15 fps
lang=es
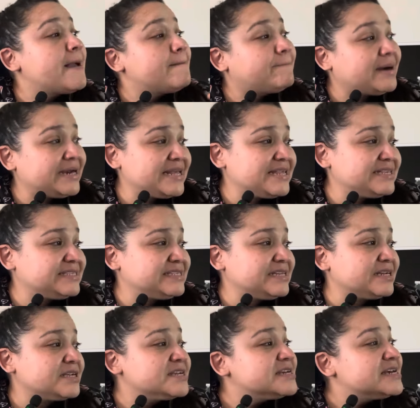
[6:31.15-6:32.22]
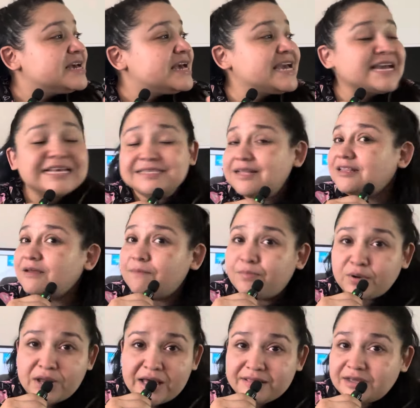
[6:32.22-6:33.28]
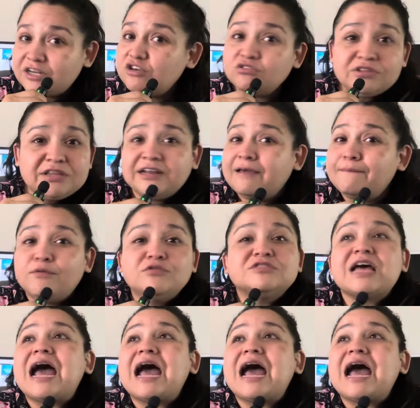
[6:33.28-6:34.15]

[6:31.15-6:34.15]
vale decir en esta temporada no tenemos